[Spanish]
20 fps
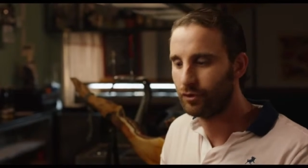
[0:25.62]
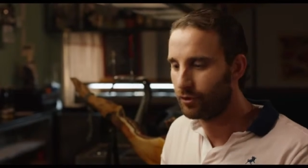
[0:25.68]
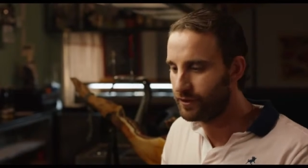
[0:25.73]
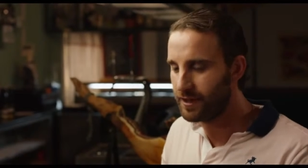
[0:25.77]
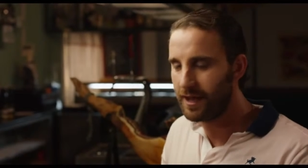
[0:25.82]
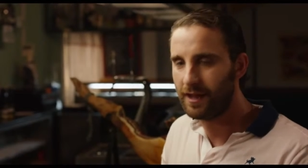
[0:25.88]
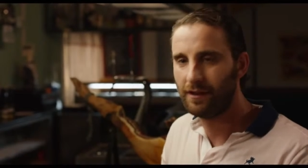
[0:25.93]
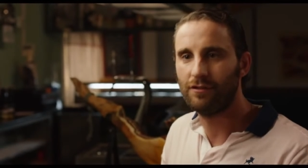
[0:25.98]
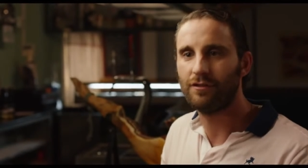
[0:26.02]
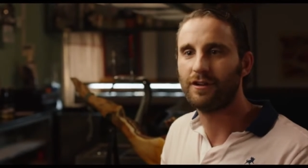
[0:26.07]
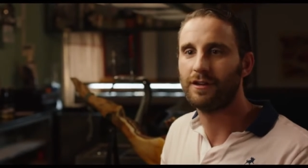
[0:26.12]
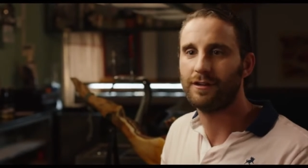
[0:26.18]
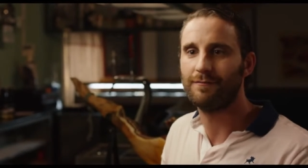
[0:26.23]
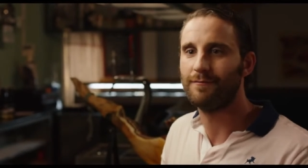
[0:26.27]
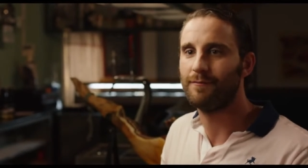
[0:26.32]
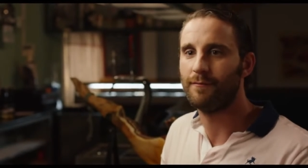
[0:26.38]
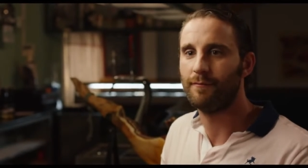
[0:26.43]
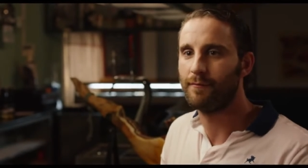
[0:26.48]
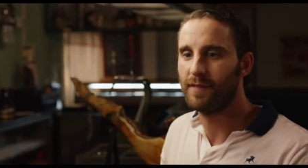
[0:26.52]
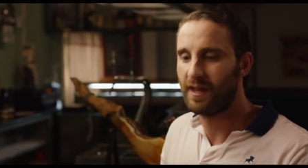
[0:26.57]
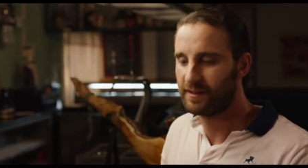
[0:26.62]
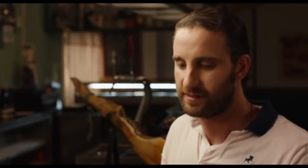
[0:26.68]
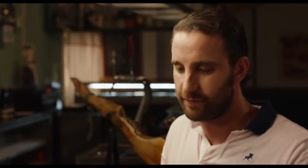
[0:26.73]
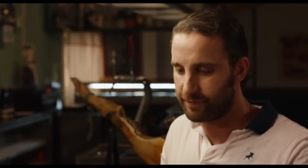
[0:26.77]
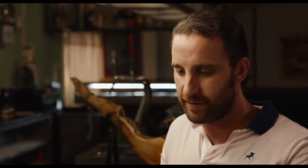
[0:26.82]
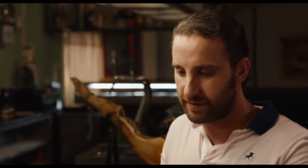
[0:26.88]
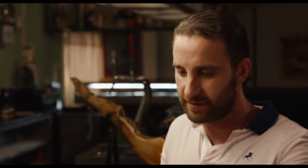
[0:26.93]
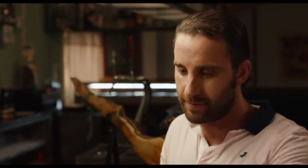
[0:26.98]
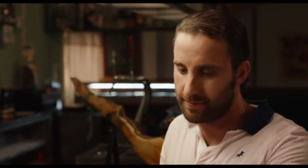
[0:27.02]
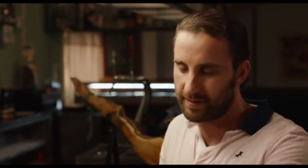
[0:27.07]
Dos días es lo que me
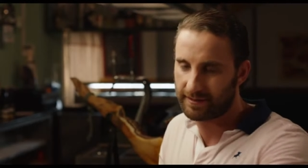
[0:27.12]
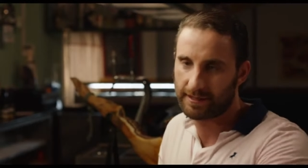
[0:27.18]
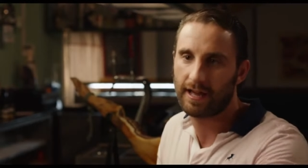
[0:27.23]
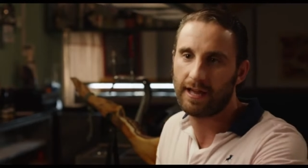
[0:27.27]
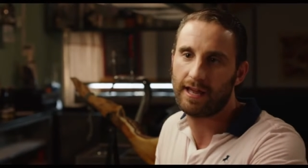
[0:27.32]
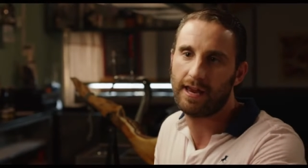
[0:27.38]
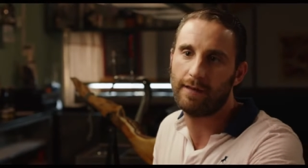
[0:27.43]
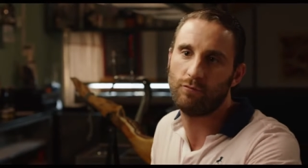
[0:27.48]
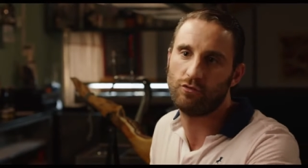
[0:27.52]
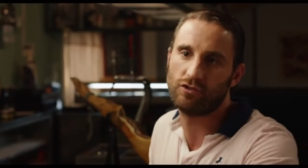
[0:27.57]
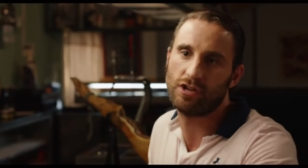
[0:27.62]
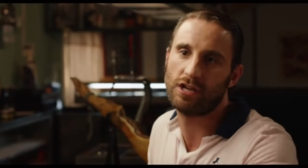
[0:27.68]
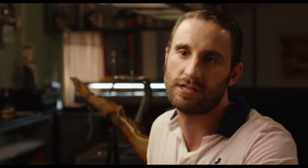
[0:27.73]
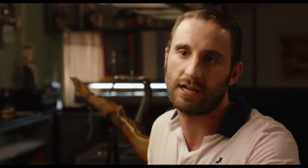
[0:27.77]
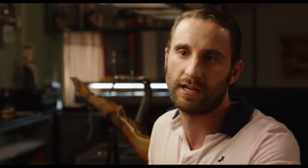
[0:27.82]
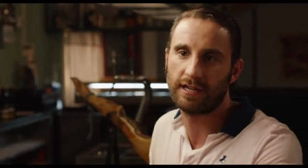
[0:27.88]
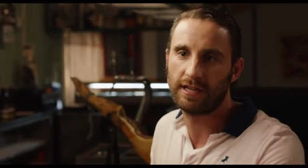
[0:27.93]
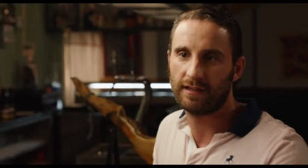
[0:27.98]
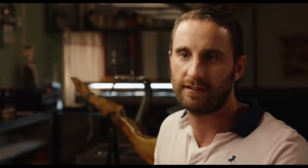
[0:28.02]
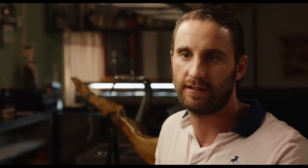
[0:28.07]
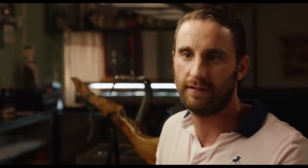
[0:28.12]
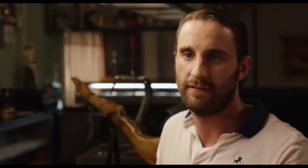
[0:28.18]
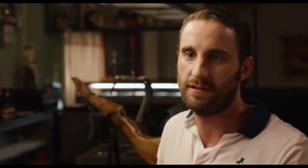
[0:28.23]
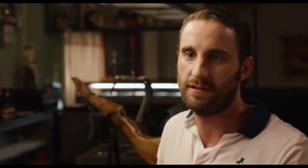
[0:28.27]
hace falta para traer a la muchacha aquí a